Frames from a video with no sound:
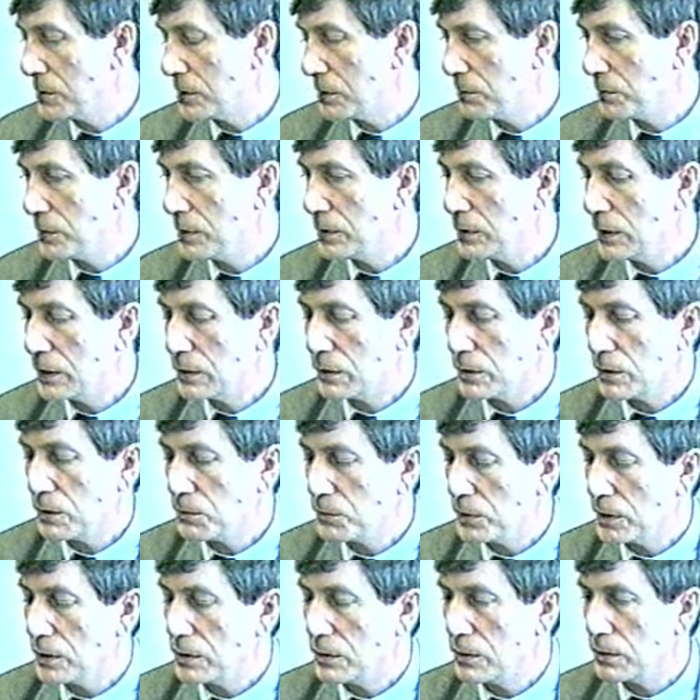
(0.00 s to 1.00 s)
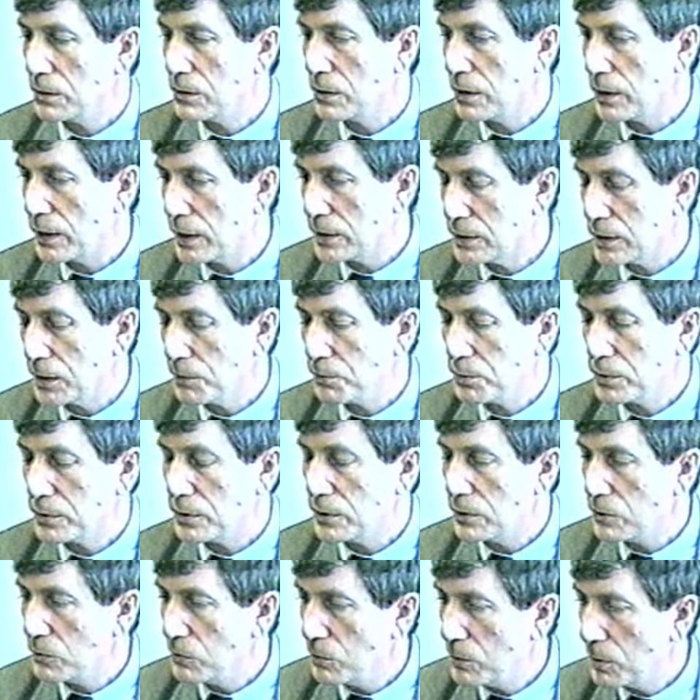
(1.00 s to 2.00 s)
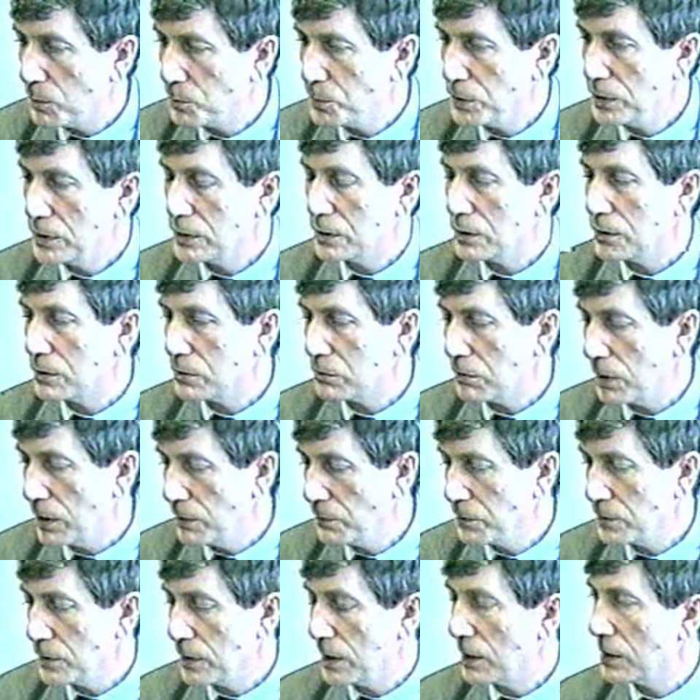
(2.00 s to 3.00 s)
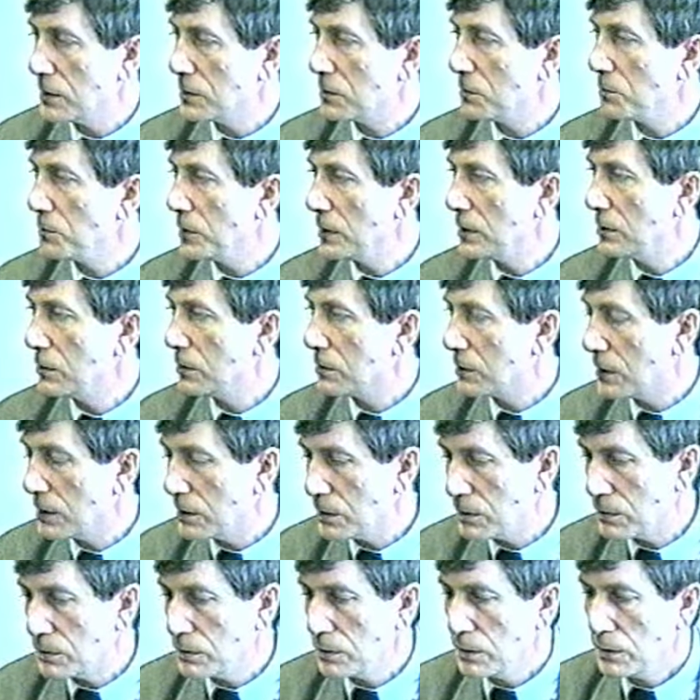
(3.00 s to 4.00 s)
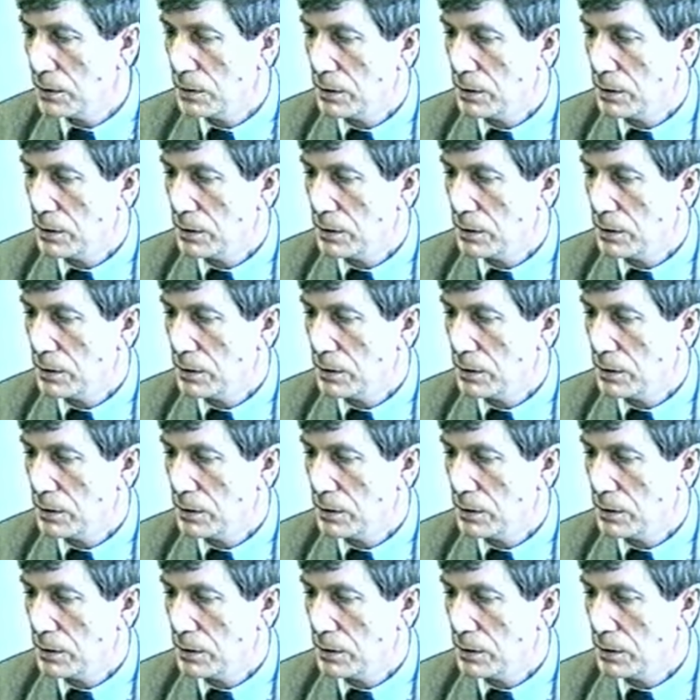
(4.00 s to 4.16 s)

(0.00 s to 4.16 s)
żeby nie tylko mieli recepty i długopisy i słuchawki, ale żeby mieli do tego